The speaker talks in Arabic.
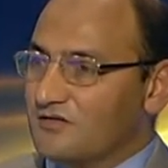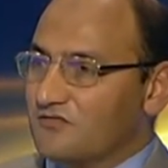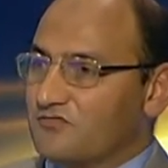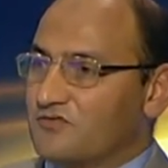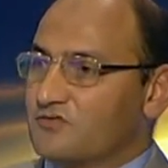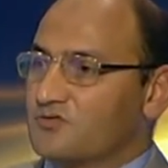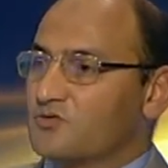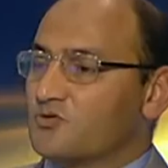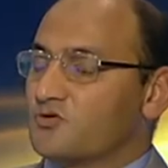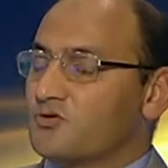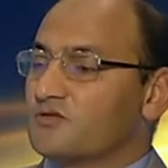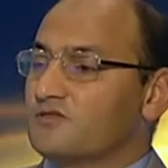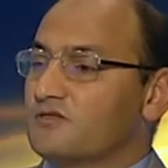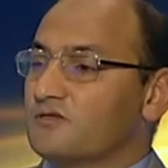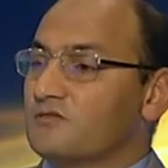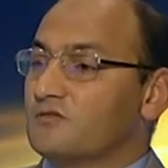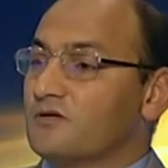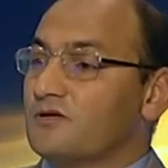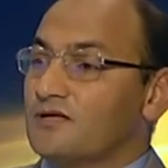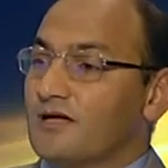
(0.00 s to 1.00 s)
في صورة
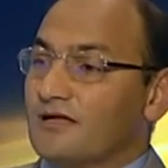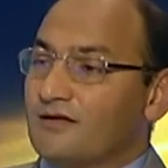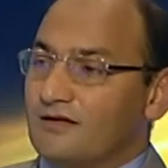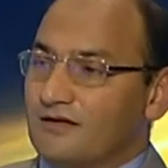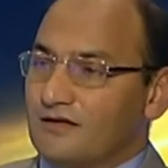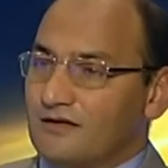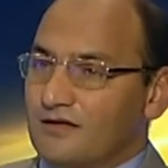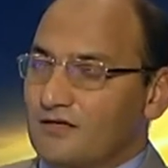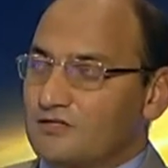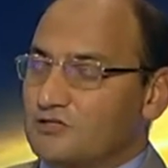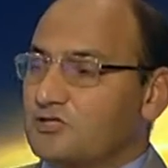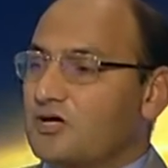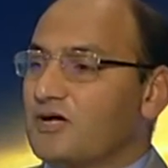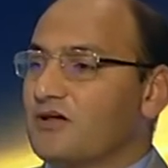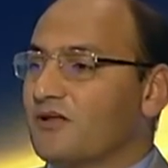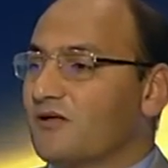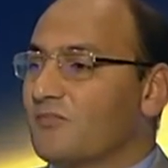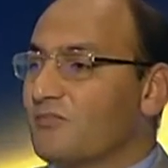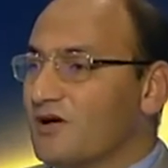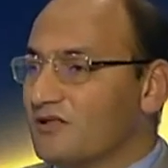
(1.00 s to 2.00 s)
أنه يعني احنا
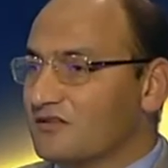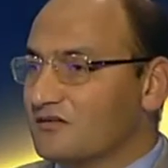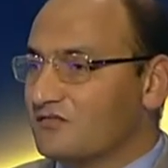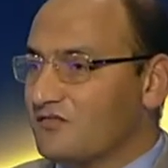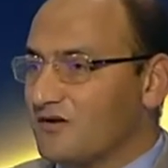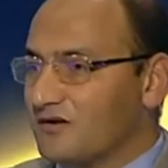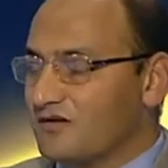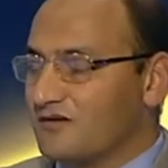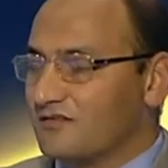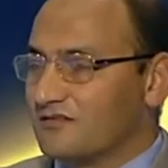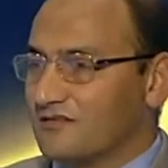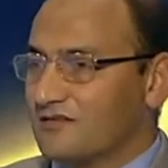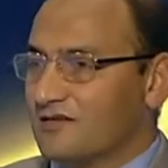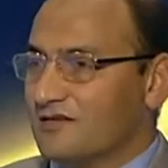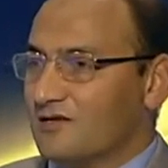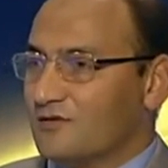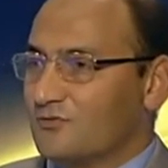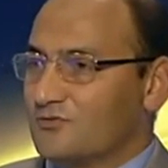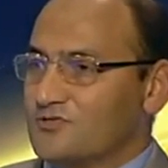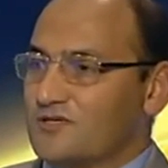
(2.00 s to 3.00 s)
الشهر الماضي فقط
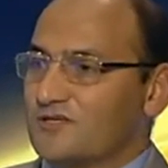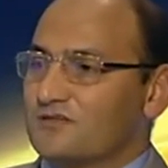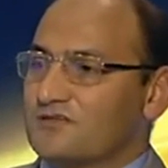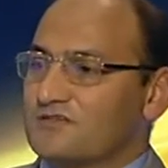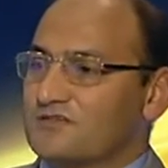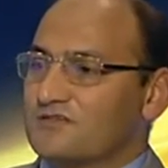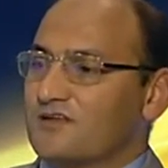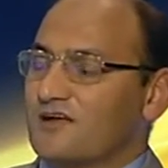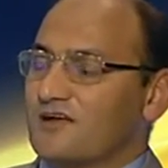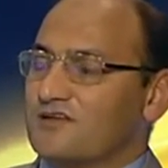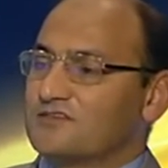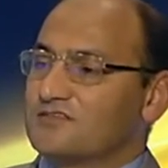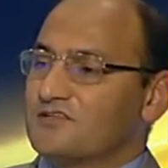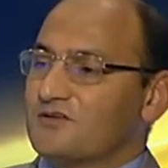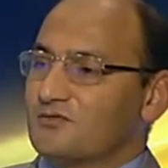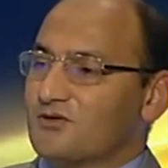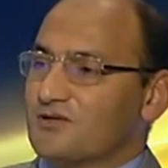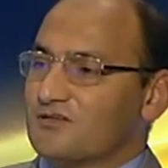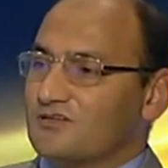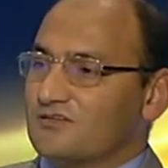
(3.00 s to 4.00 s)
وزارة الزراعة
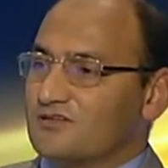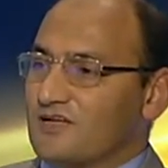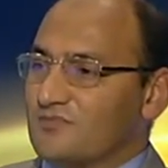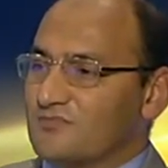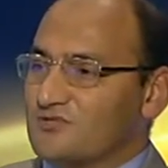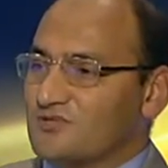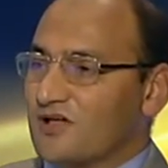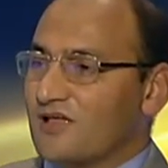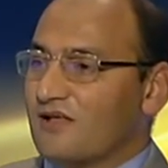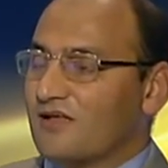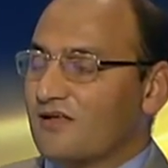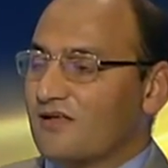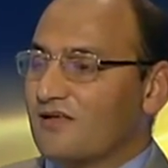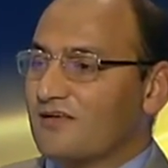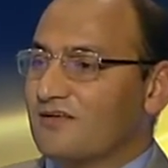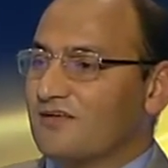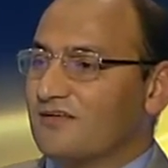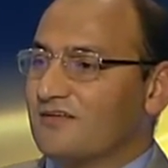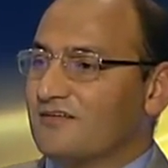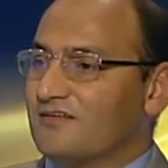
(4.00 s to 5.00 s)
استوردت أمثال
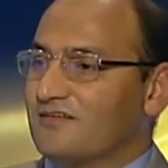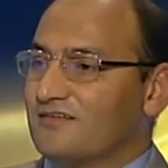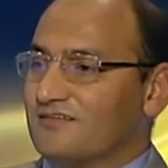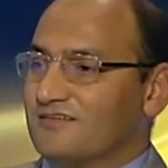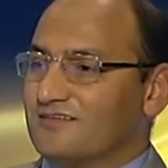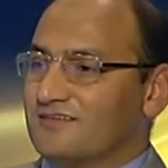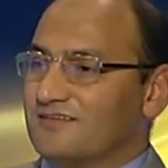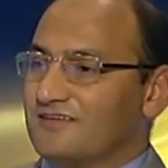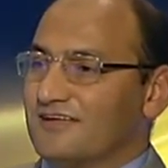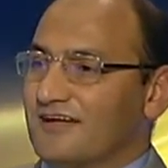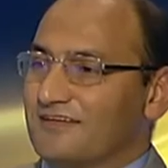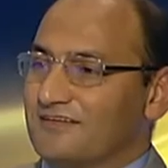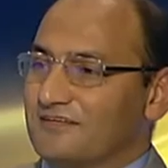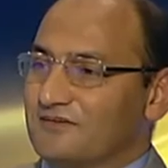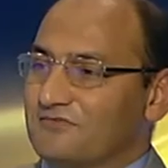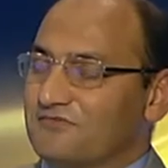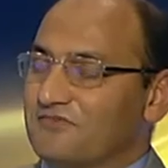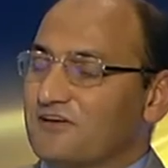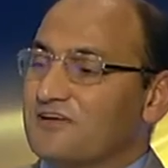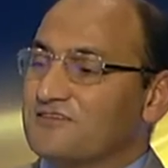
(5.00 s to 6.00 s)
آه،
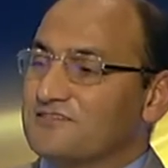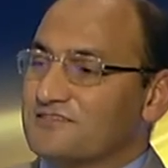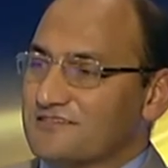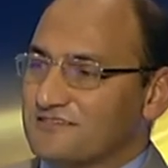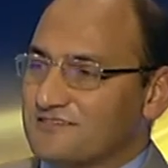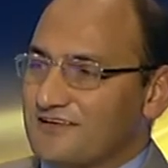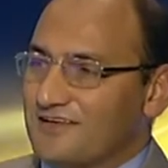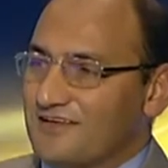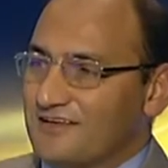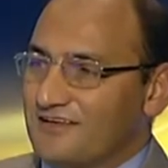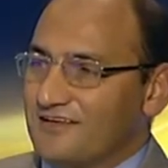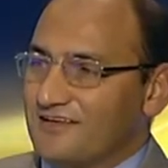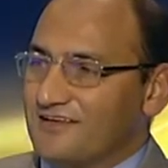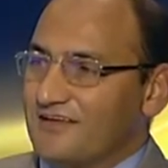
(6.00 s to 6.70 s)
يعني فاسدة